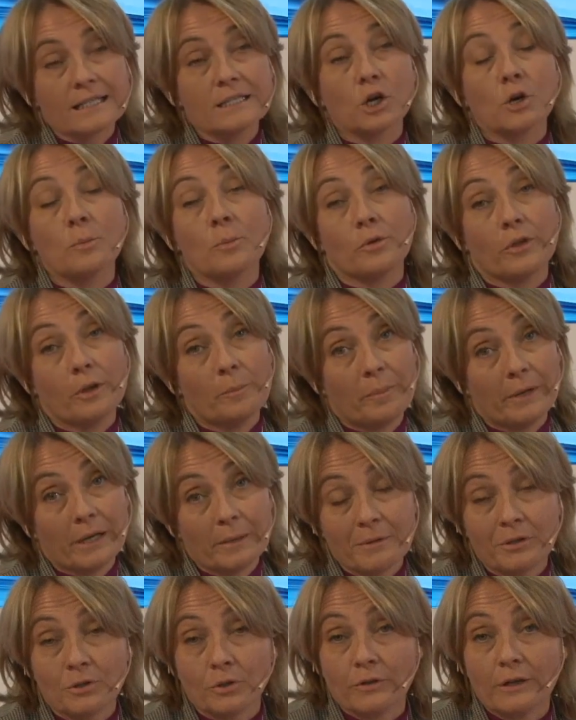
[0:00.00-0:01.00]
así como del
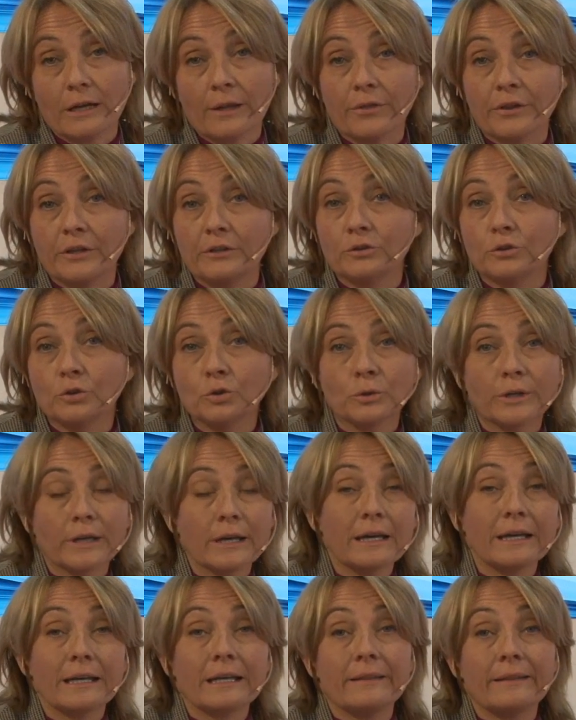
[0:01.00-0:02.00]
perímetro de la
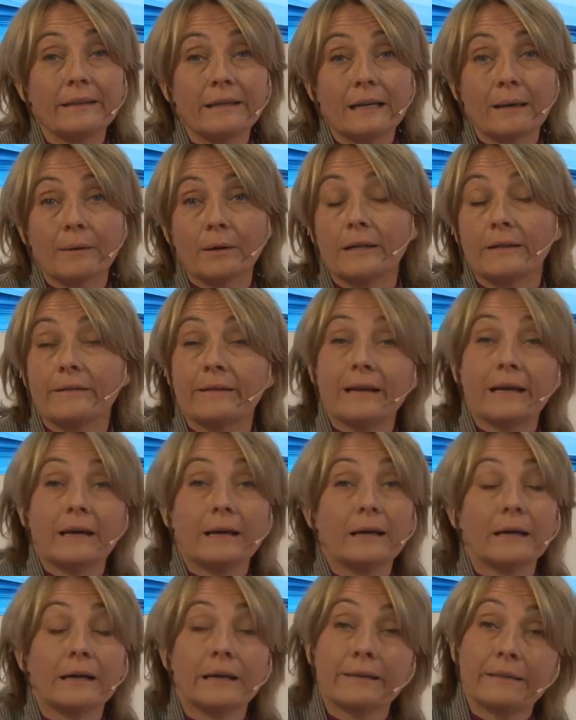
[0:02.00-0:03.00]
cintura y de
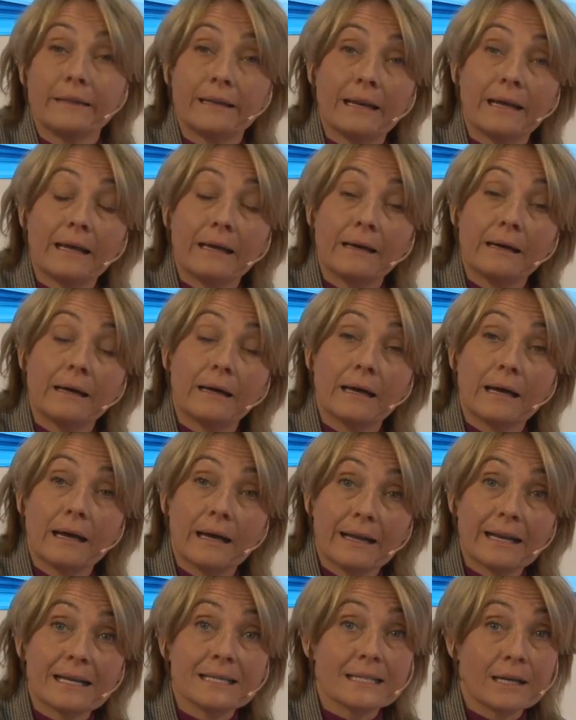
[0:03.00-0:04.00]

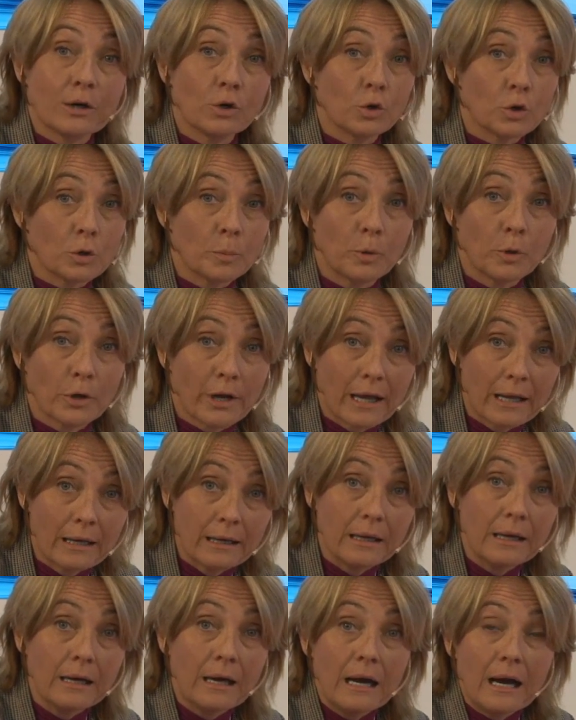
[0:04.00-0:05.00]
la, grasa
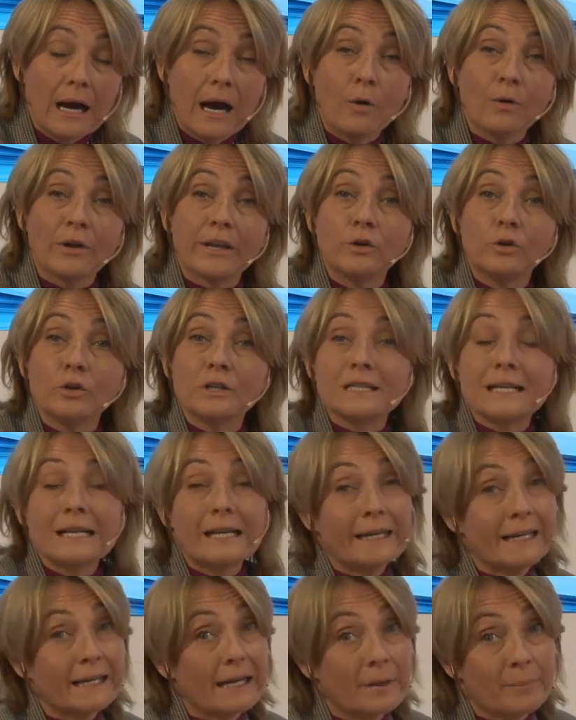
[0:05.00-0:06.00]
corporal. Aunque no es
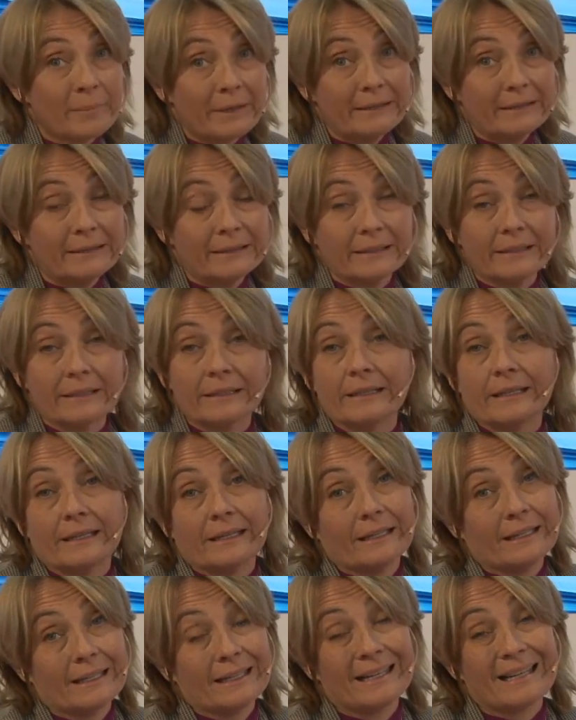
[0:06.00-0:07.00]
clínicamente
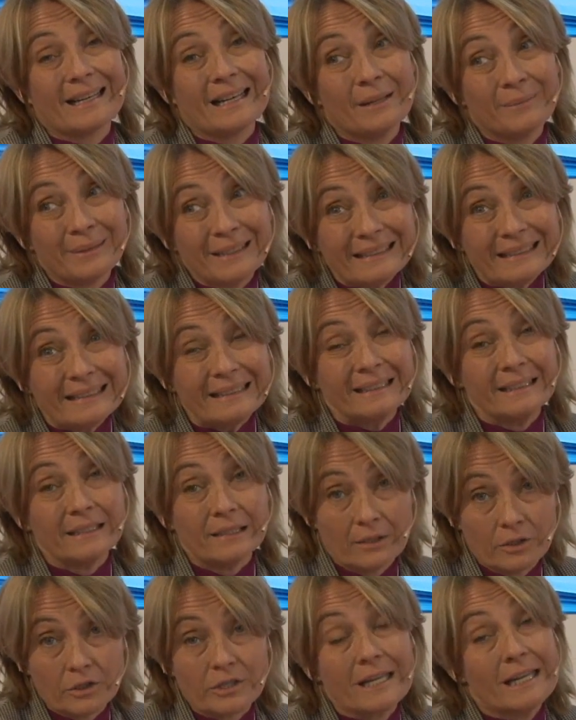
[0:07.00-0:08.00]
eh,
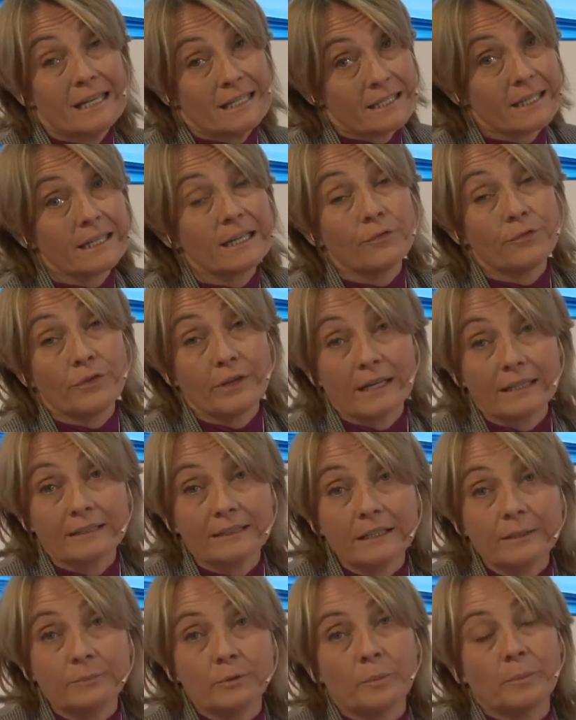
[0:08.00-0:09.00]
relevante, es,
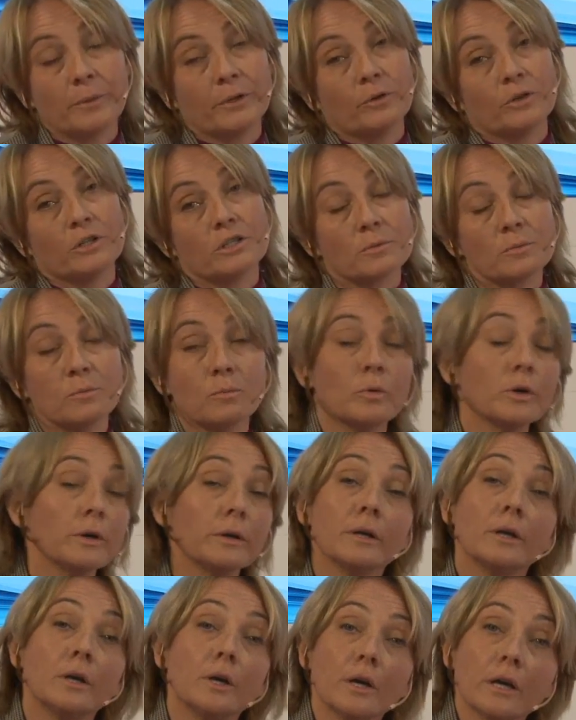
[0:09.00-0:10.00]
significativo, pero es
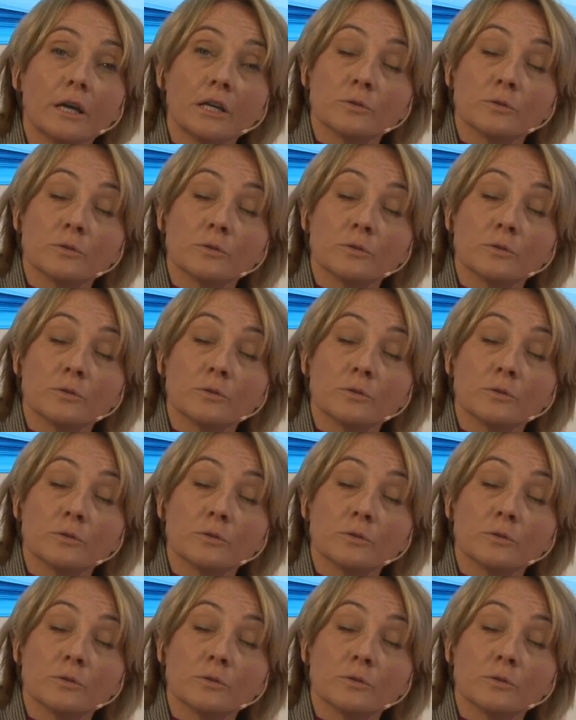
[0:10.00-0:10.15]
muy,